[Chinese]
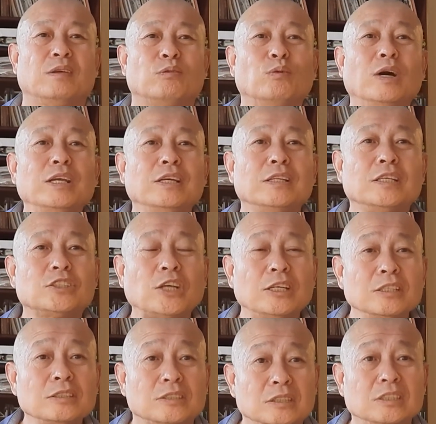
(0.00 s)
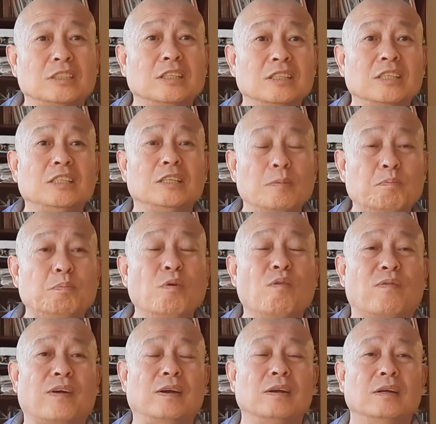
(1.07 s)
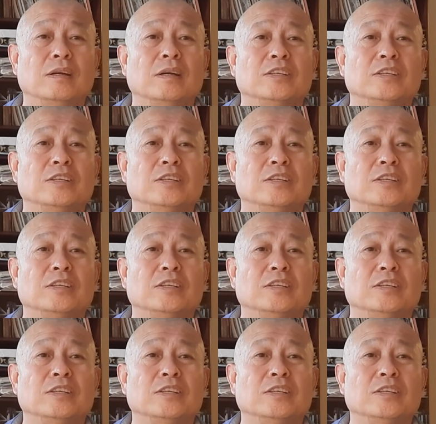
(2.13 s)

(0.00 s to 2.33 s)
所以呢，成了自己的一部分。